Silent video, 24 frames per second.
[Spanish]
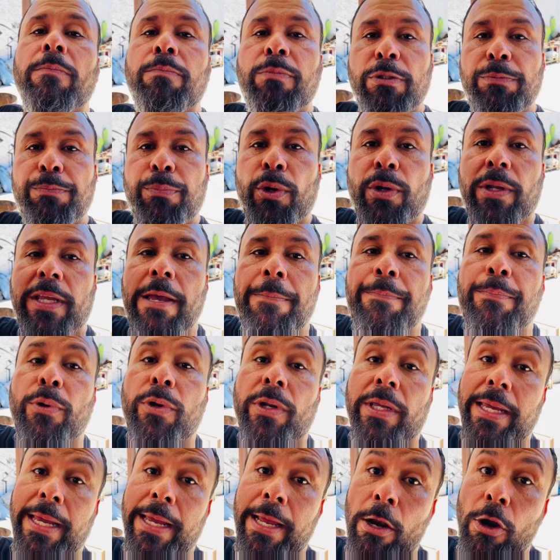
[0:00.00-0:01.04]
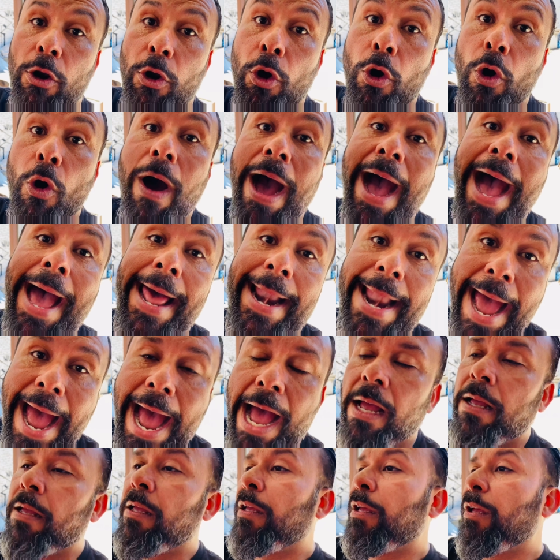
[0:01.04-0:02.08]
Pues ¿por qué? Porque lo
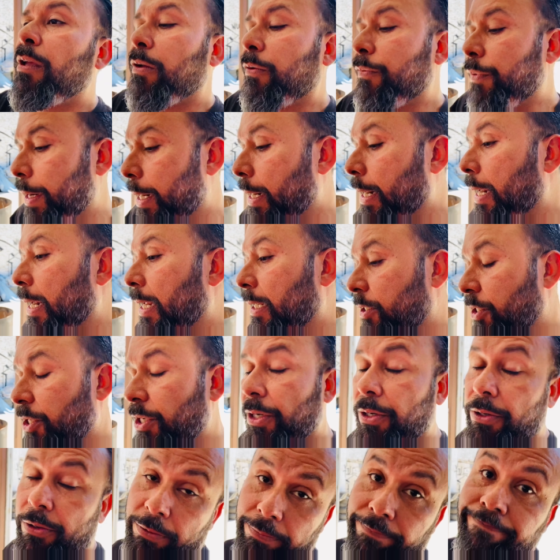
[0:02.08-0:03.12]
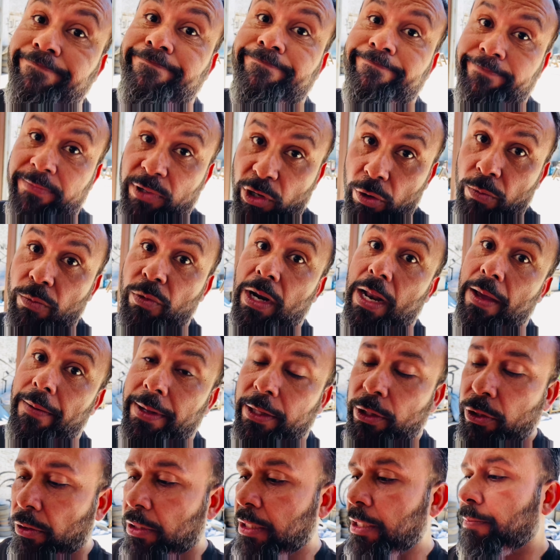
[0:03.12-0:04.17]
hará. Frenará chingón, como la ve.
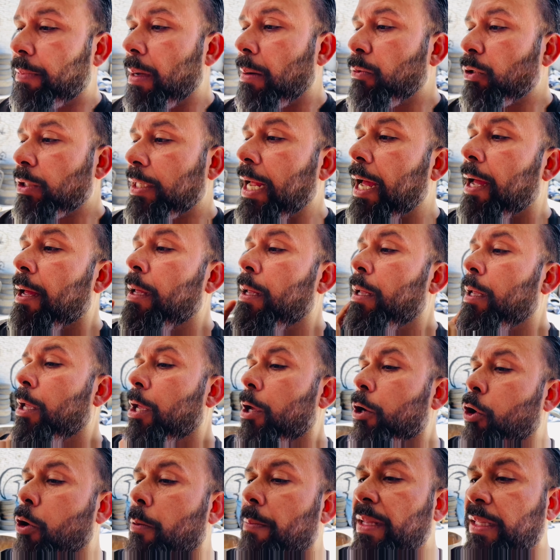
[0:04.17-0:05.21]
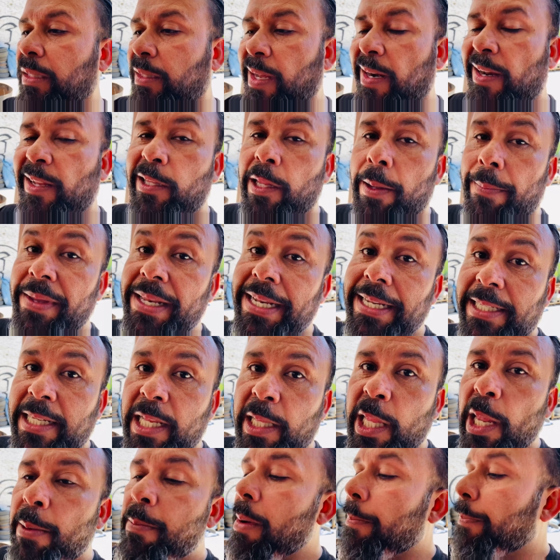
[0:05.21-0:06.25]
Entonces vamos a comentarle también ese
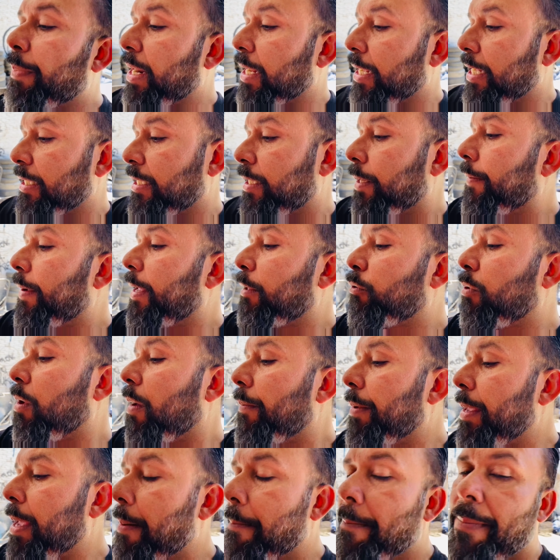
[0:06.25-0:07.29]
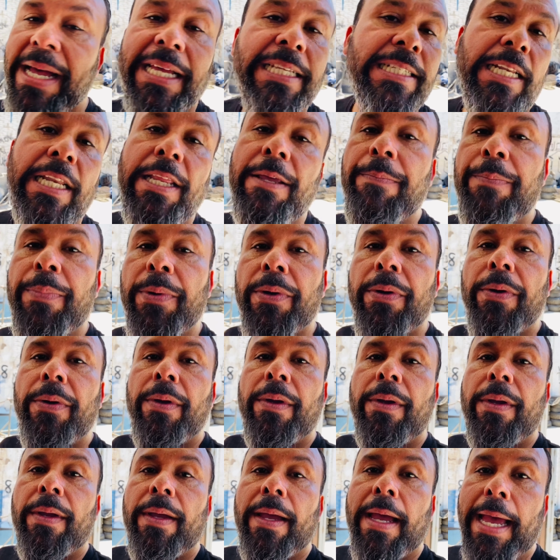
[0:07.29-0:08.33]
tema para que se vea todavía más limpio
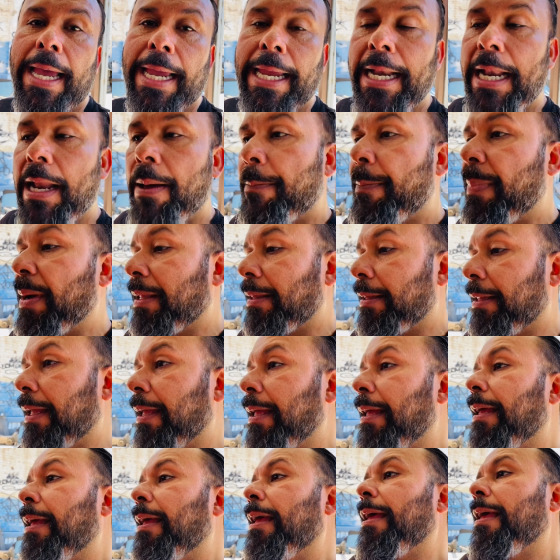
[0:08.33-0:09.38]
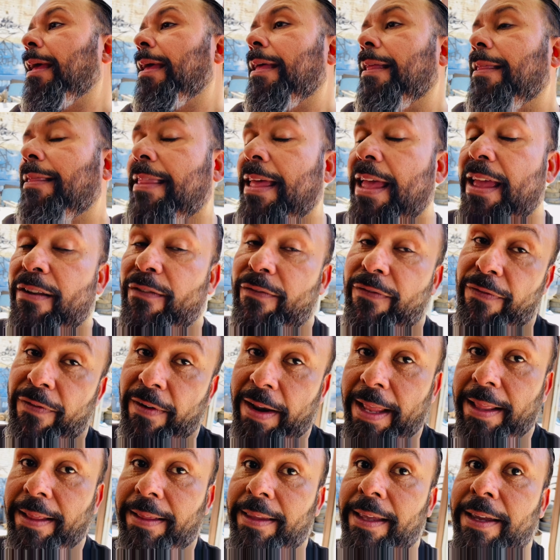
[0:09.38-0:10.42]
ahí la parte de
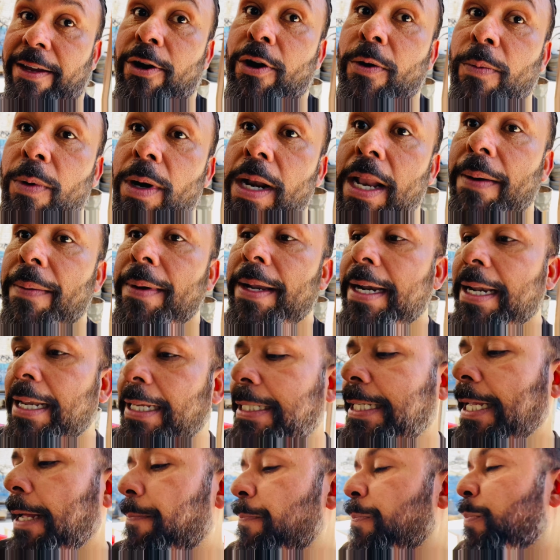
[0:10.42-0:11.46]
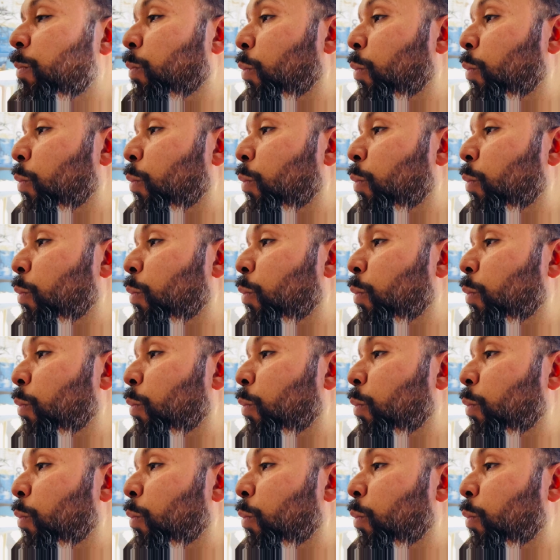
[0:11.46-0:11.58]
enfrente. ¿Cómo la ven, raza?